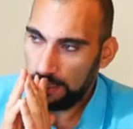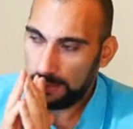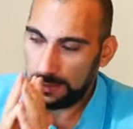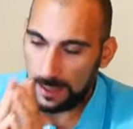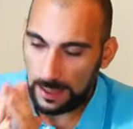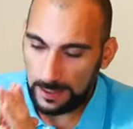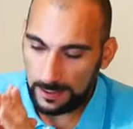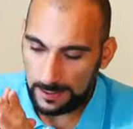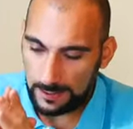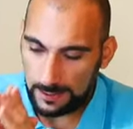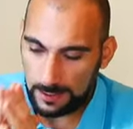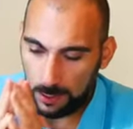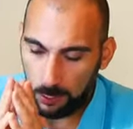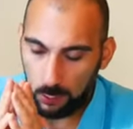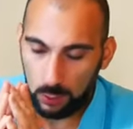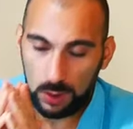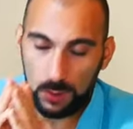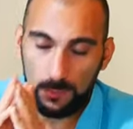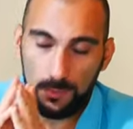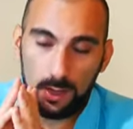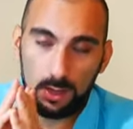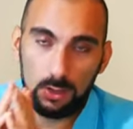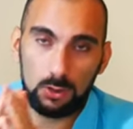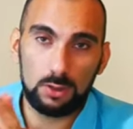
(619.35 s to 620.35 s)
Terza e
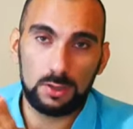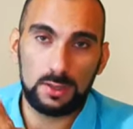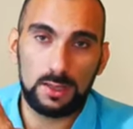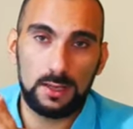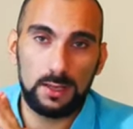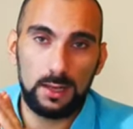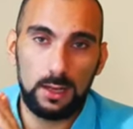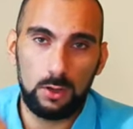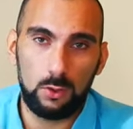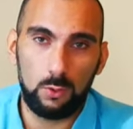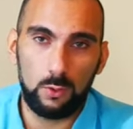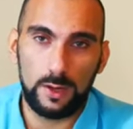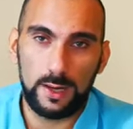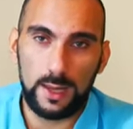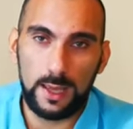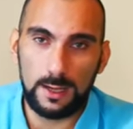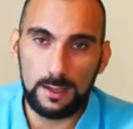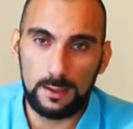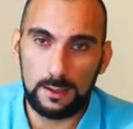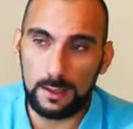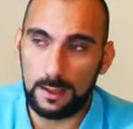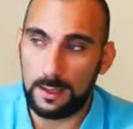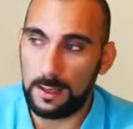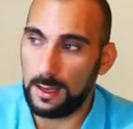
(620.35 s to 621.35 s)
ultima cosa da
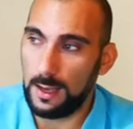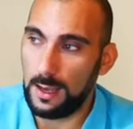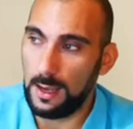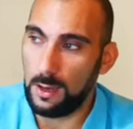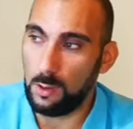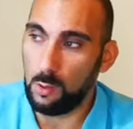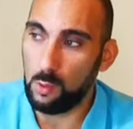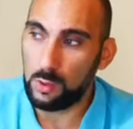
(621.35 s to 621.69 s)
acquirente è